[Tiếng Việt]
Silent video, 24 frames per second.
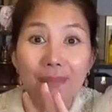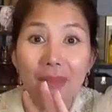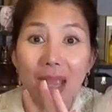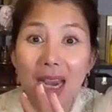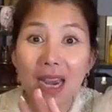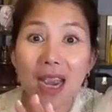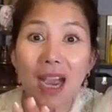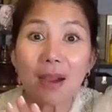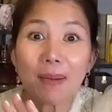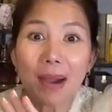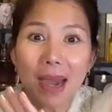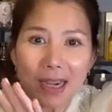
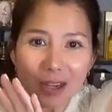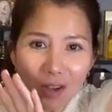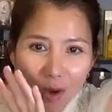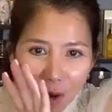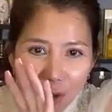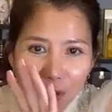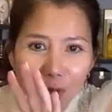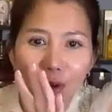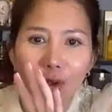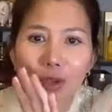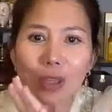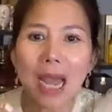năm nay Hà
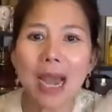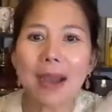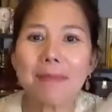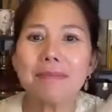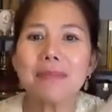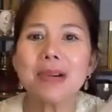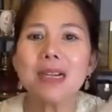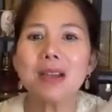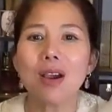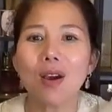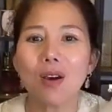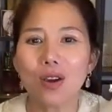bán còn có
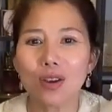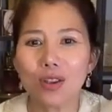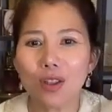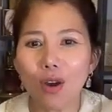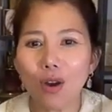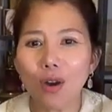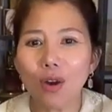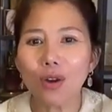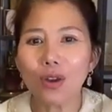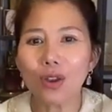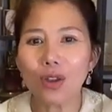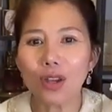80
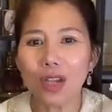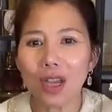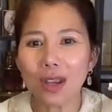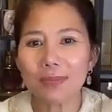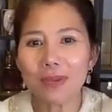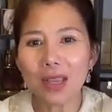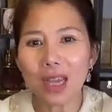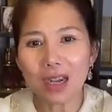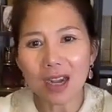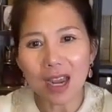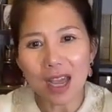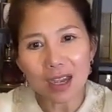oi
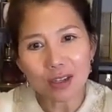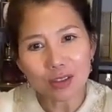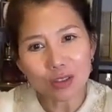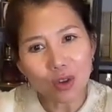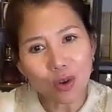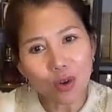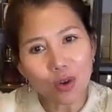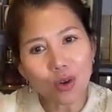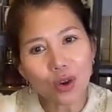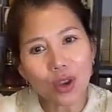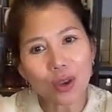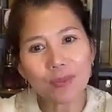thôi em nhận hàng